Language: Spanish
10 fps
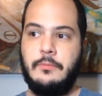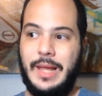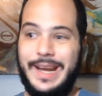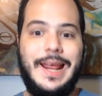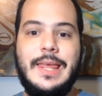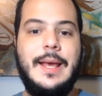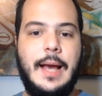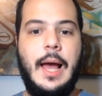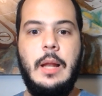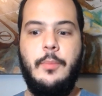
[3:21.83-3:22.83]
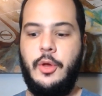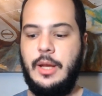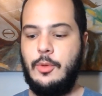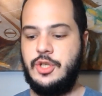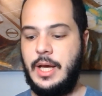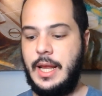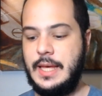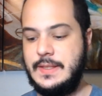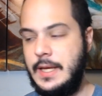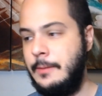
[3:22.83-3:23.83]
radical, podríamos llegar a
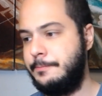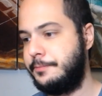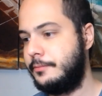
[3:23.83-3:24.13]
decir.